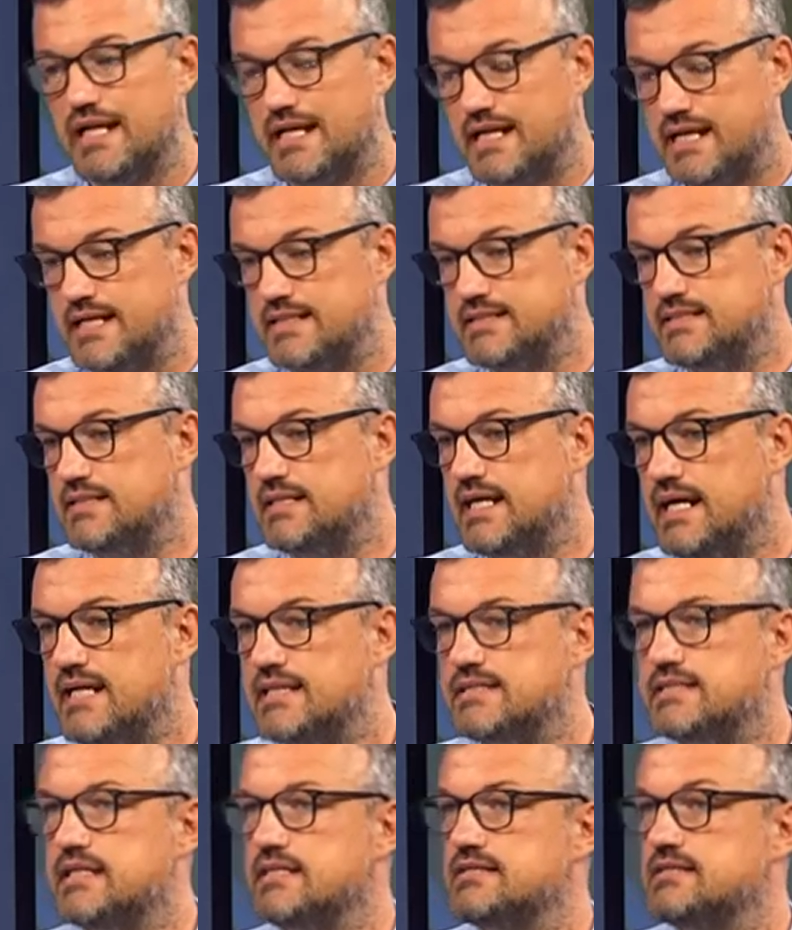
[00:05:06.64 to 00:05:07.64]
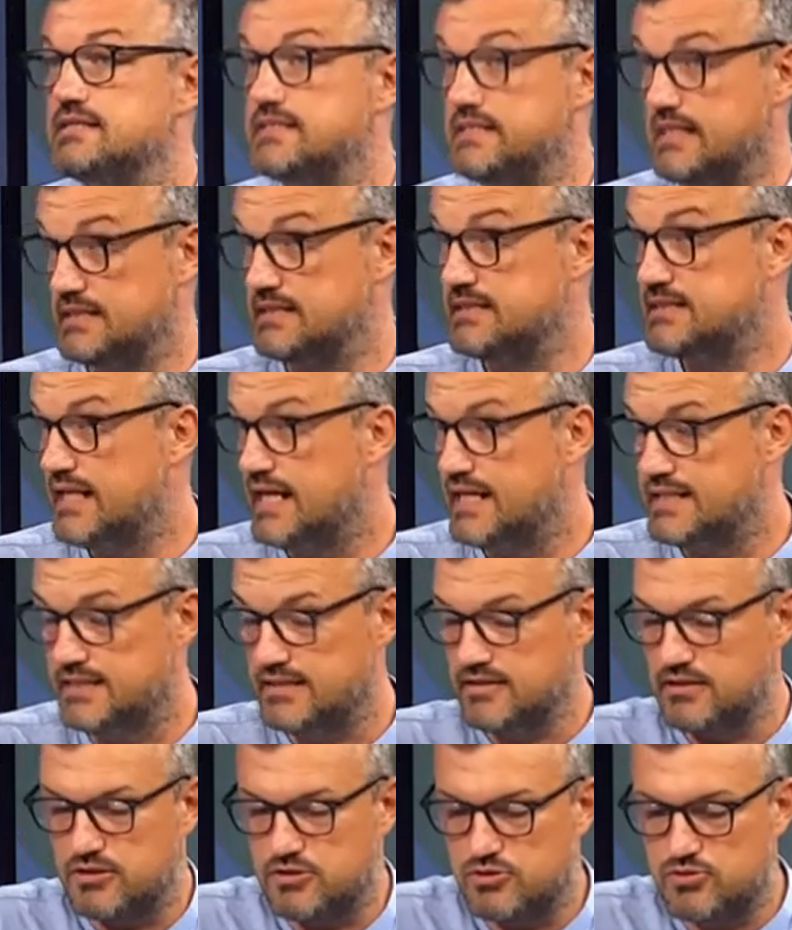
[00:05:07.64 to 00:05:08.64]
la gradinata
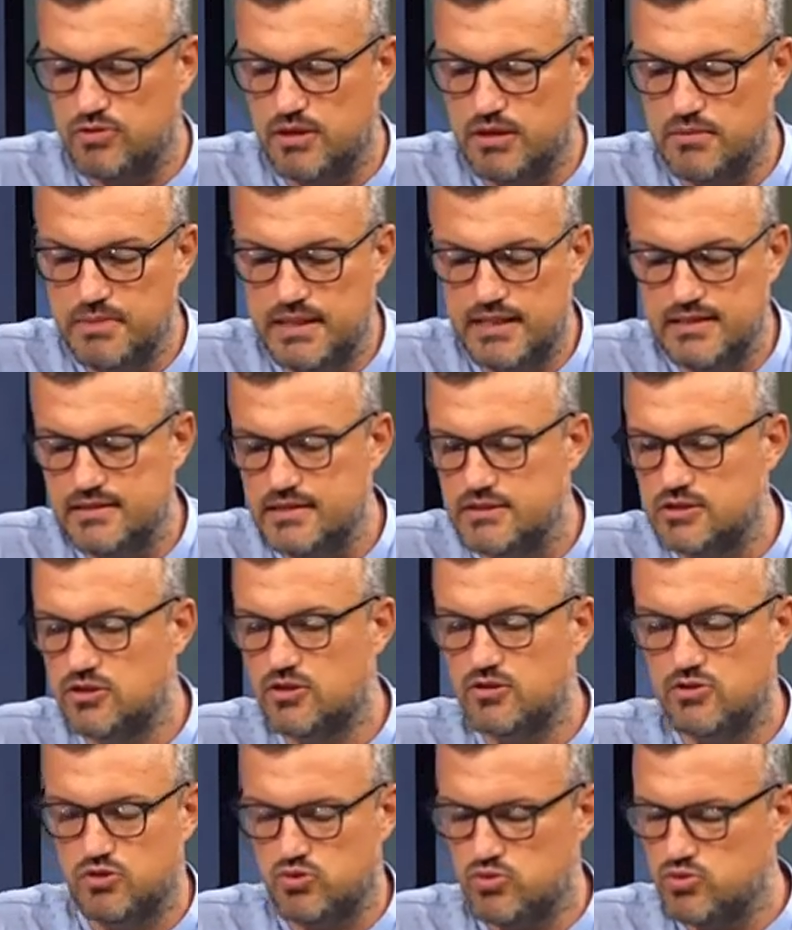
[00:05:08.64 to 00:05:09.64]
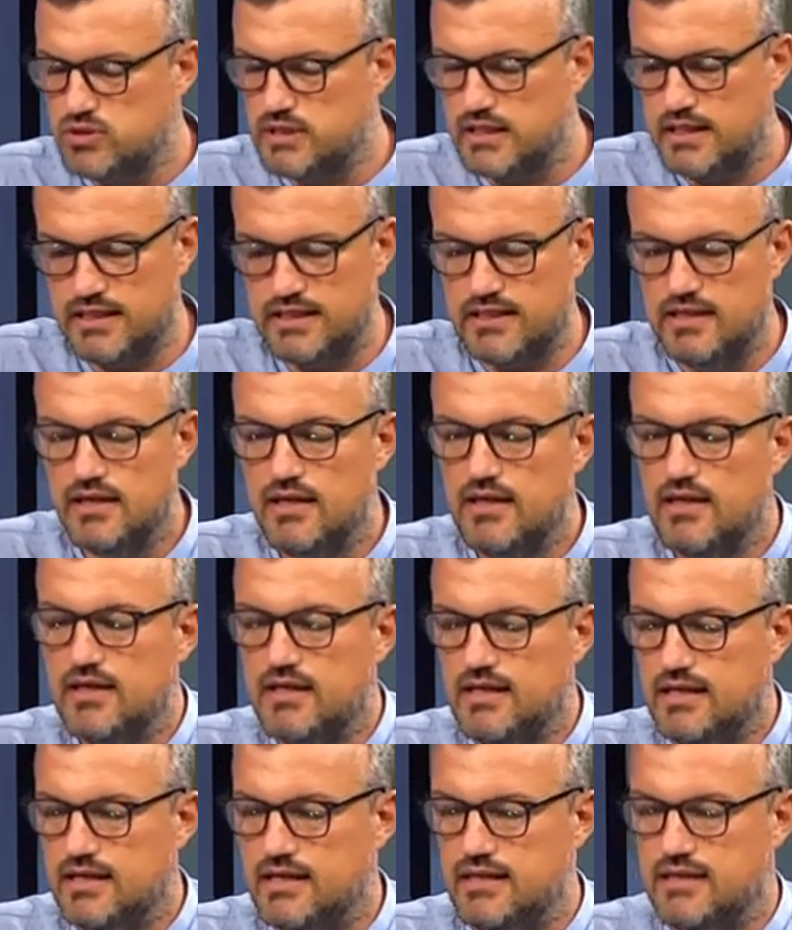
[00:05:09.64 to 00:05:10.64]
distanziata naturalmente secondo tutti
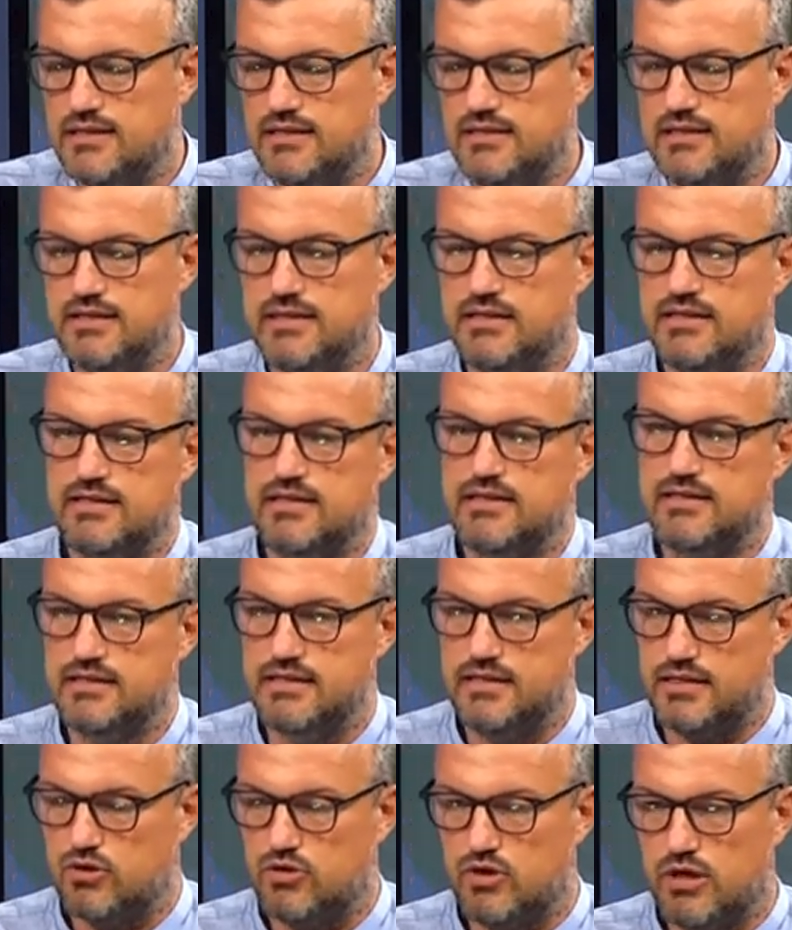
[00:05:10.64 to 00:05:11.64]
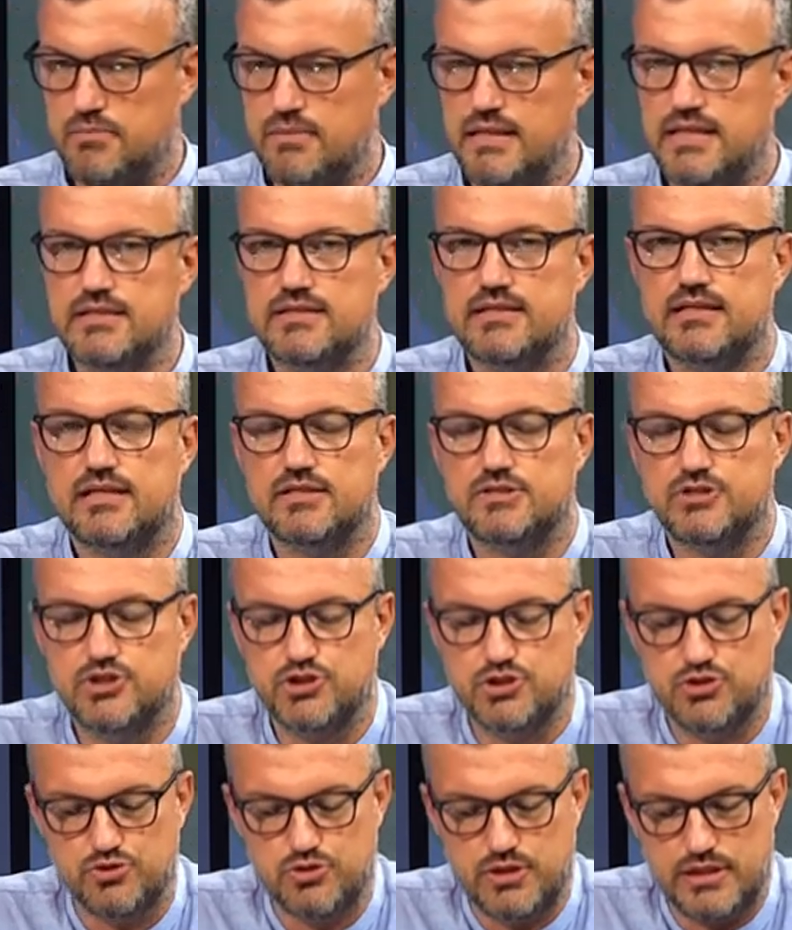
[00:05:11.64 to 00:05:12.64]
eh, i, i, regolamenti che ci
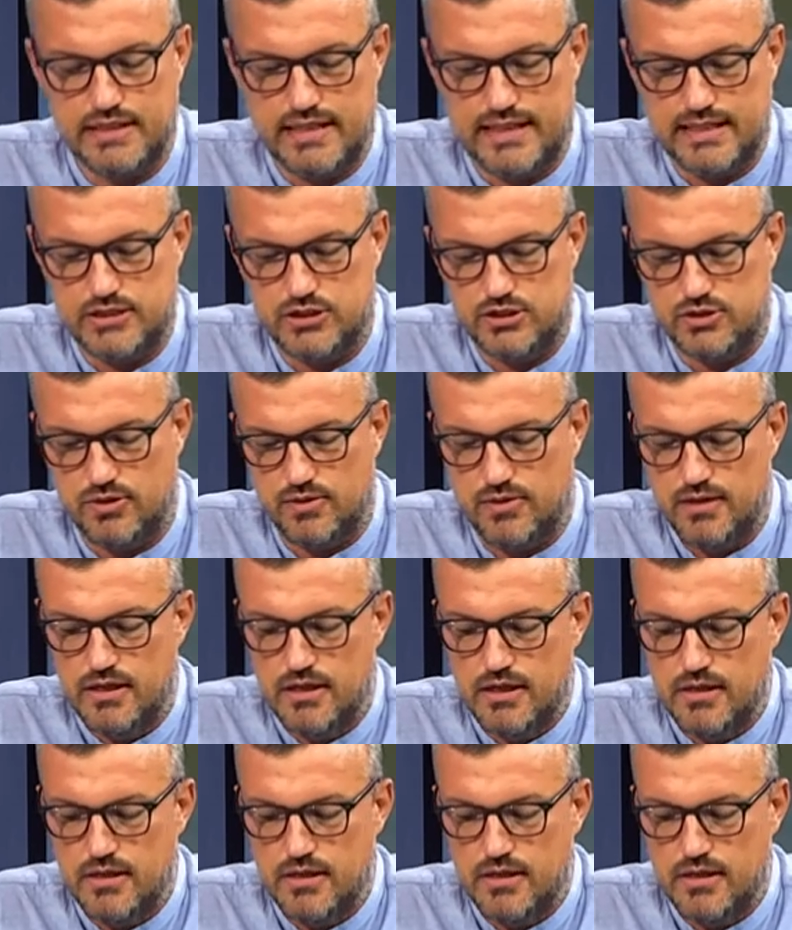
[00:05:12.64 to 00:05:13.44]
sono adesso,